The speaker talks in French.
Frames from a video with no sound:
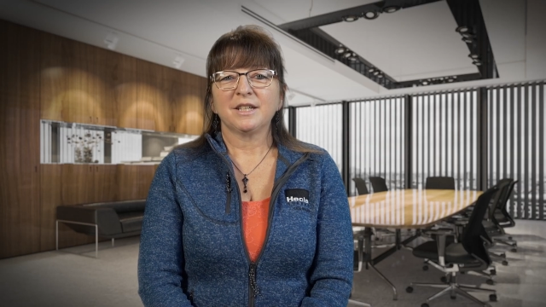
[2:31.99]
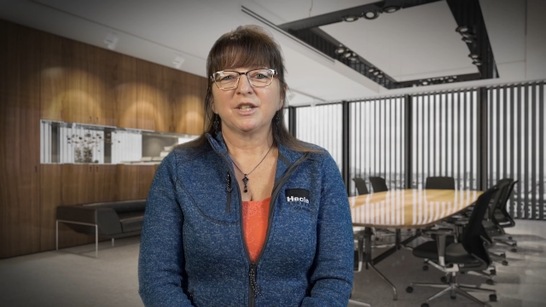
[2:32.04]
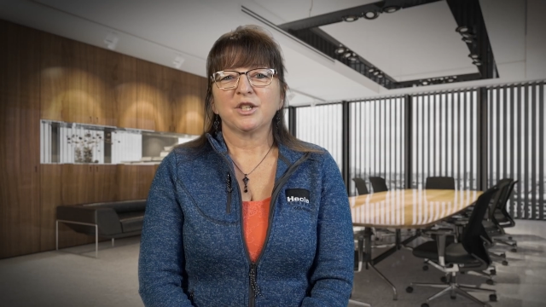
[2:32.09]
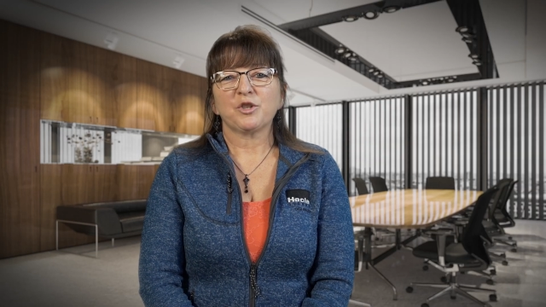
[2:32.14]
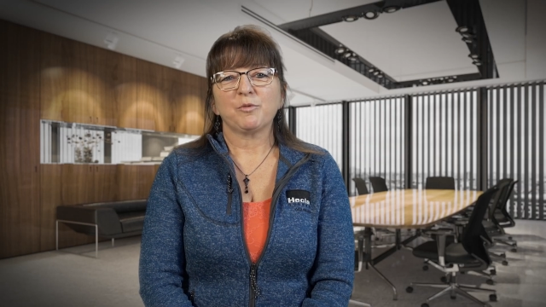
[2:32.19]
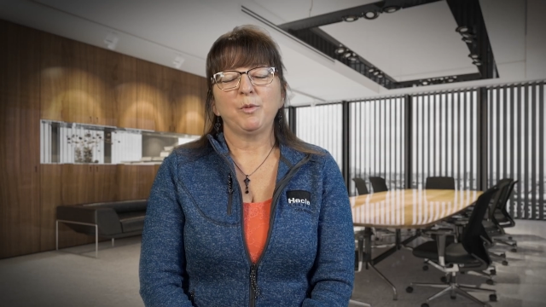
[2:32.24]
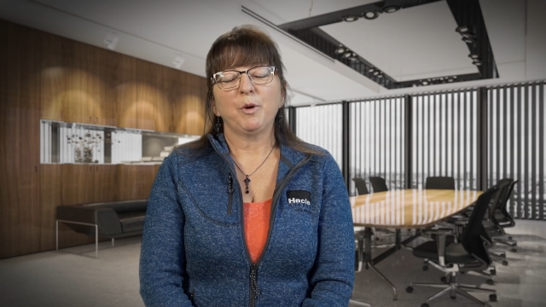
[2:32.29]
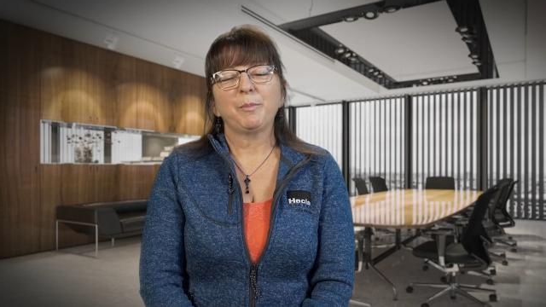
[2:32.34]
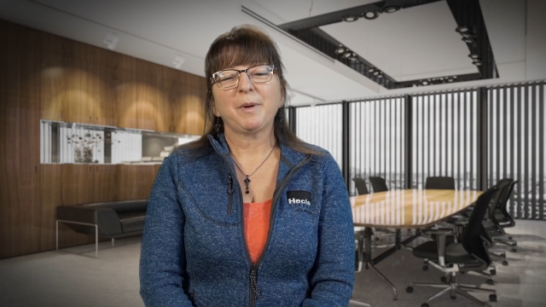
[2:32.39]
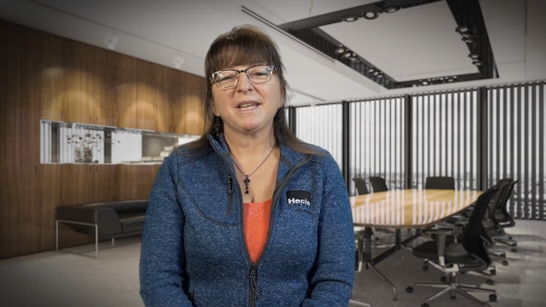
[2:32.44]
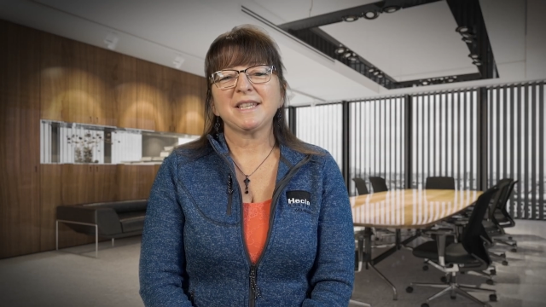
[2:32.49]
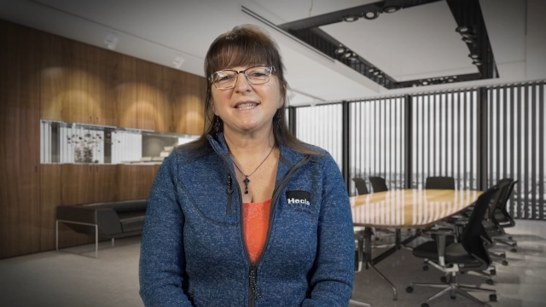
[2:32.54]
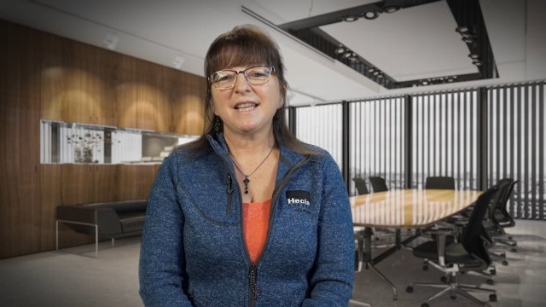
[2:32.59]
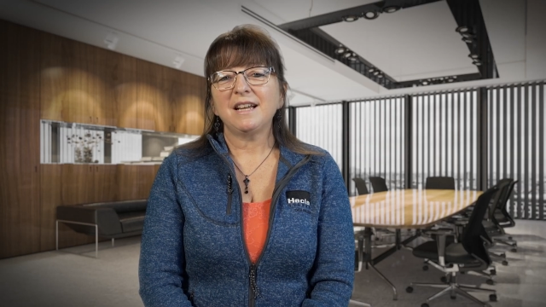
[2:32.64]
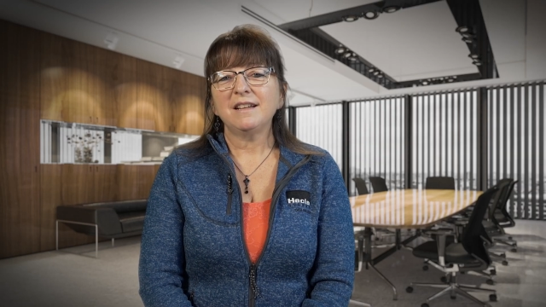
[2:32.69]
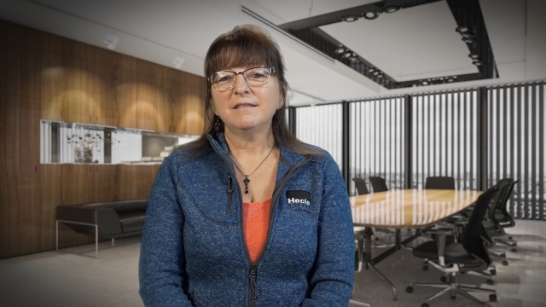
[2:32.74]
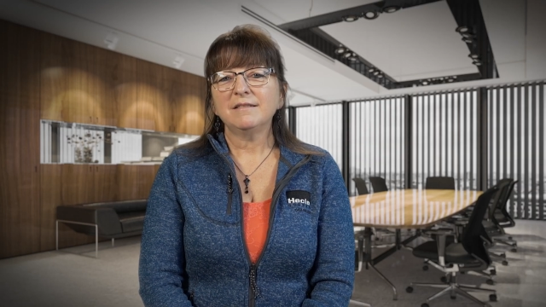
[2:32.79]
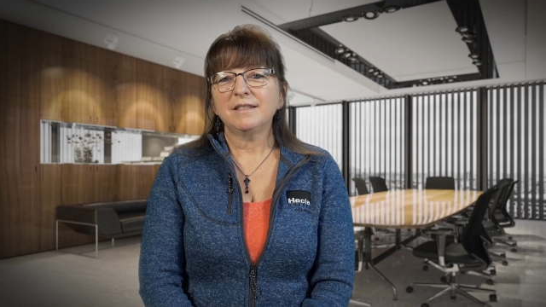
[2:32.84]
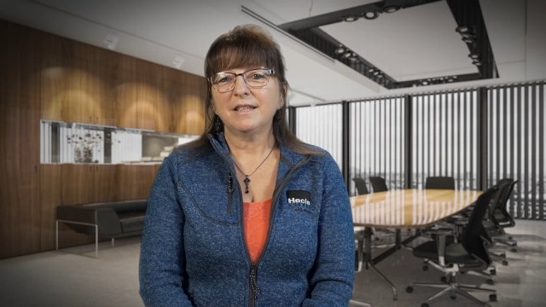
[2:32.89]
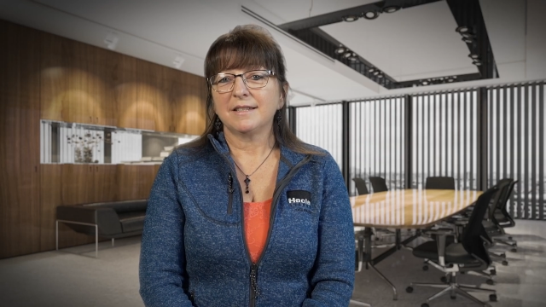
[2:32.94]
Je me
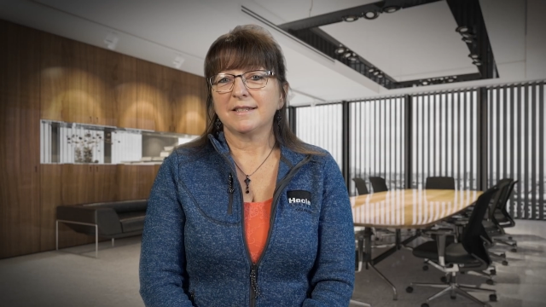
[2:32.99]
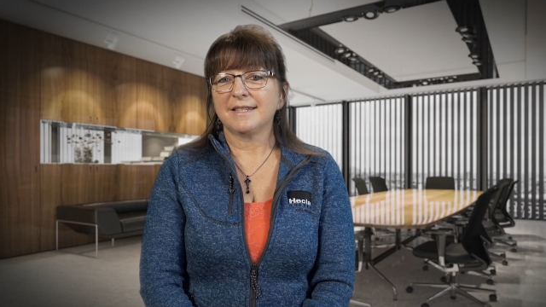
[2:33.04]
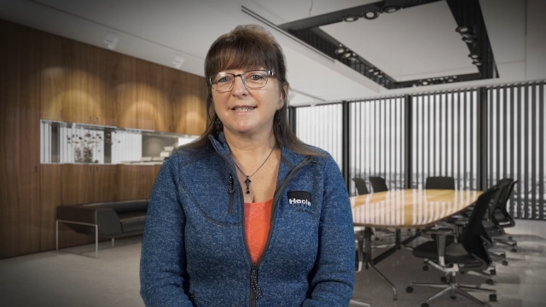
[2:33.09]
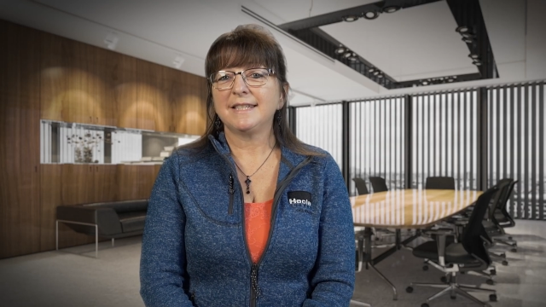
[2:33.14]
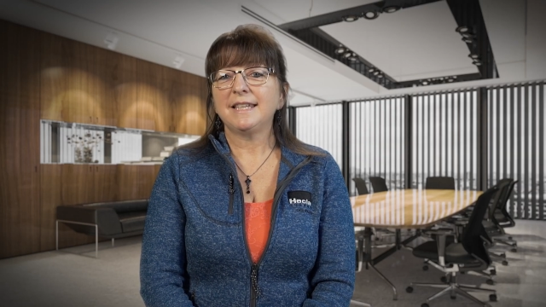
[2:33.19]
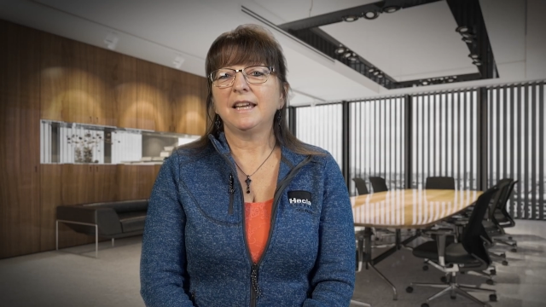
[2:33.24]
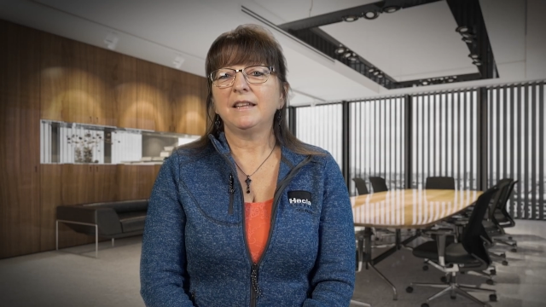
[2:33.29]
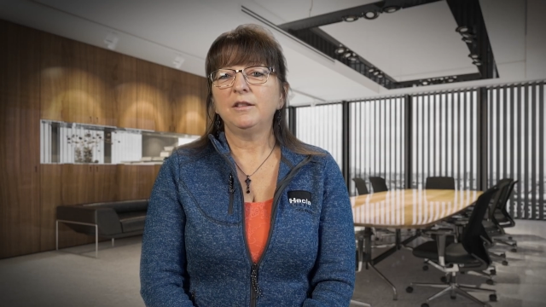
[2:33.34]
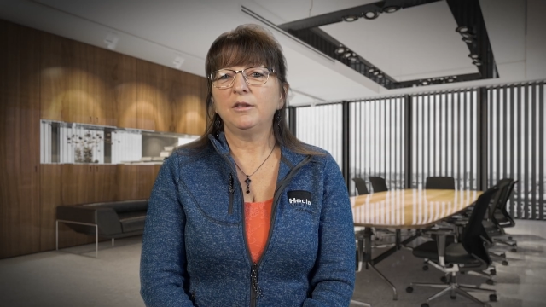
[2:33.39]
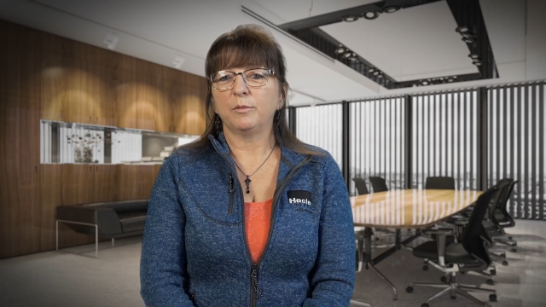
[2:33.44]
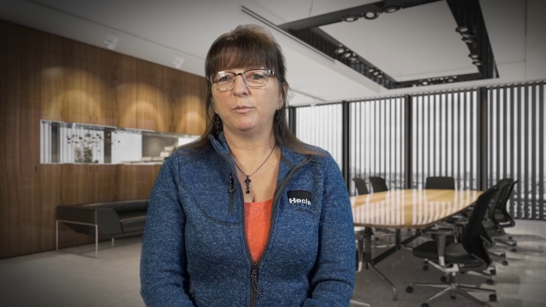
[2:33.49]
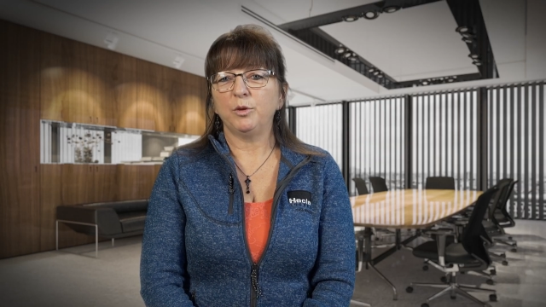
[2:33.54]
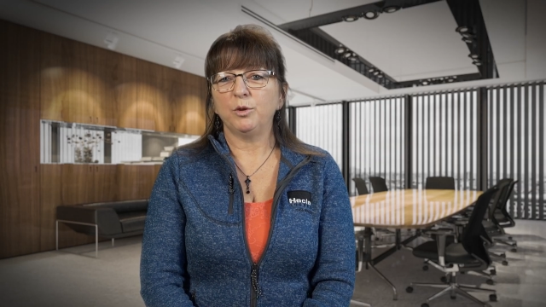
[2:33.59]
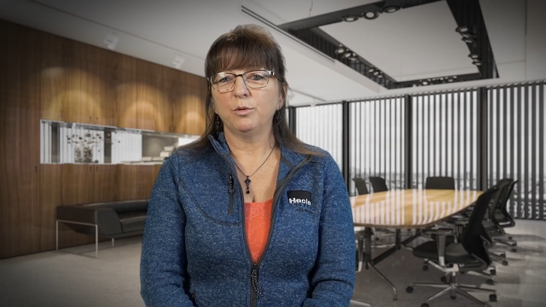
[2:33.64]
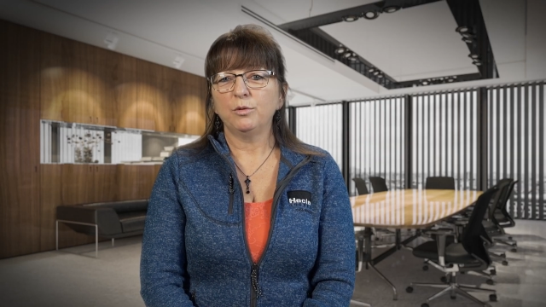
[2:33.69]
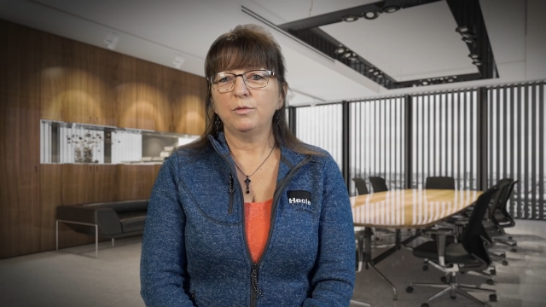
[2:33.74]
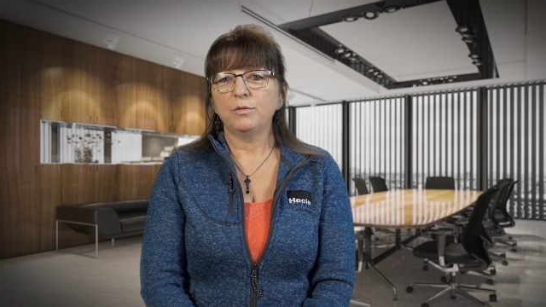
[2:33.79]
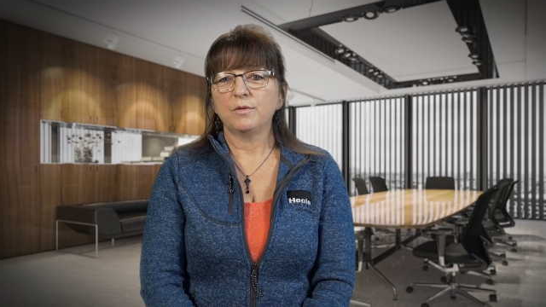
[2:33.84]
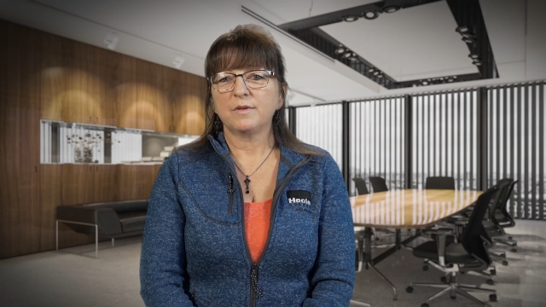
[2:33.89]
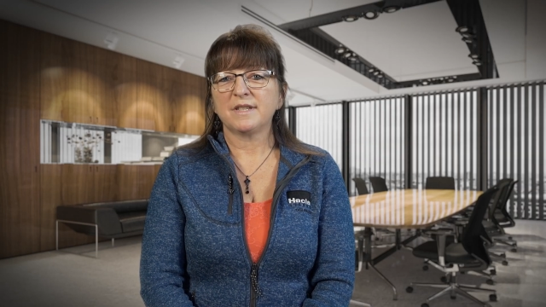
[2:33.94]
présente, Diane Lemieux,